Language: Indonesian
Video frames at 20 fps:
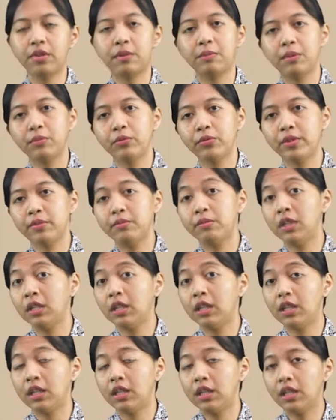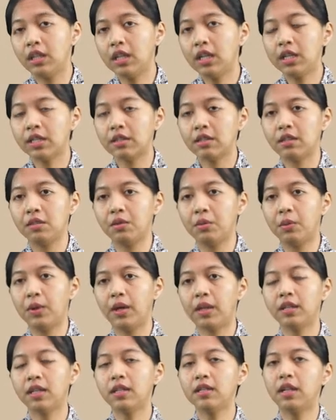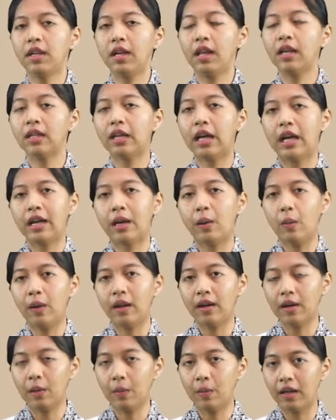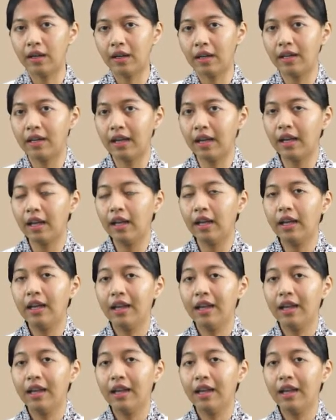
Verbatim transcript: sampai musim dingin ini kecenderungannya adalah ke arah warna-warna yang